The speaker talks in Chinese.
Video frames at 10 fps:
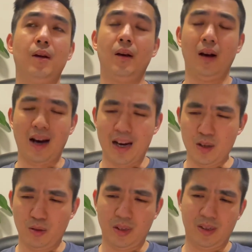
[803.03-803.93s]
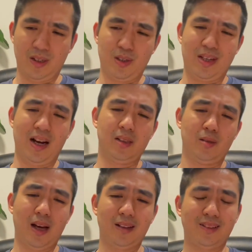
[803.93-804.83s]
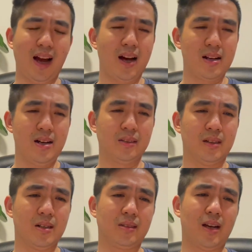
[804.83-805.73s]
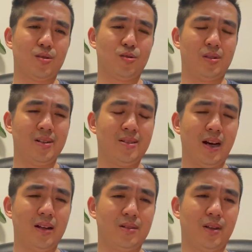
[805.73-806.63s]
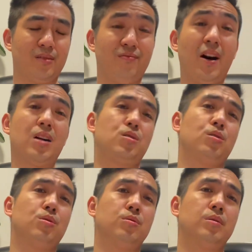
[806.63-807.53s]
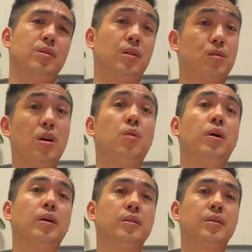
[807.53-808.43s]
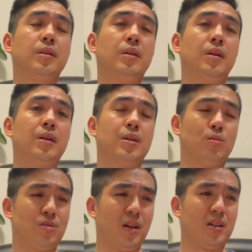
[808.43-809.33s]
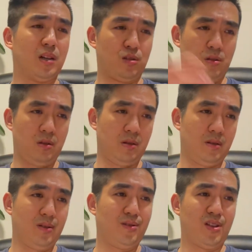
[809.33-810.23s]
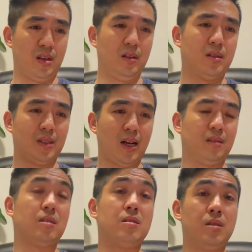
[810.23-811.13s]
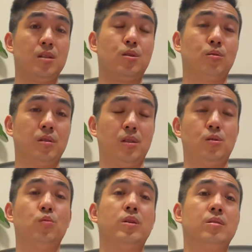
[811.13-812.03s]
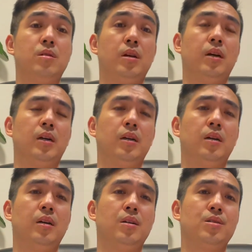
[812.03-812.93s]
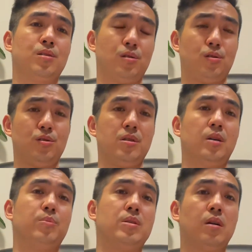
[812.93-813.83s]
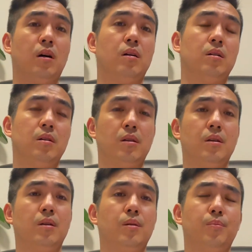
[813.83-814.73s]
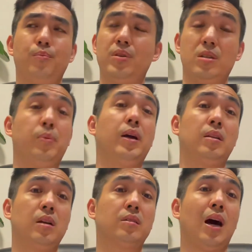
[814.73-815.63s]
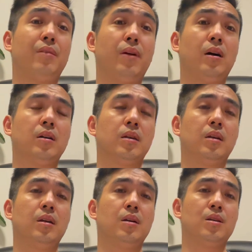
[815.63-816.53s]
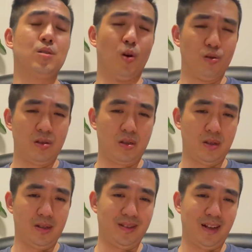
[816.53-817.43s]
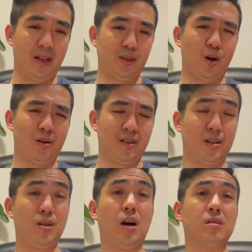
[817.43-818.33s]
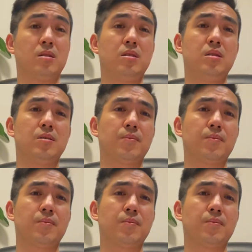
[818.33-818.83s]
还有呢，你你看到他大量的他是增加了这个发球和上网，因为这个也是结合他底线球的这种稳健啊，其实是一个比较匹配的一个打法，尤其你看到了这个抢七，